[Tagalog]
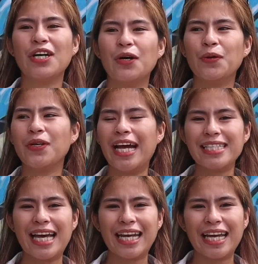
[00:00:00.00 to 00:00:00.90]
so
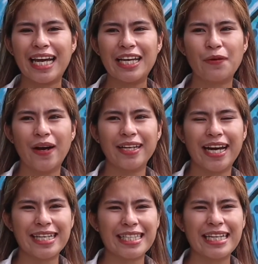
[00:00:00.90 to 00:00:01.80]
nice ari kaliguan
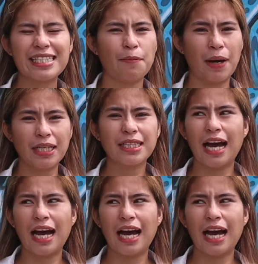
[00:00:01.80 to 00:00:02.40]
guys this is sa bawd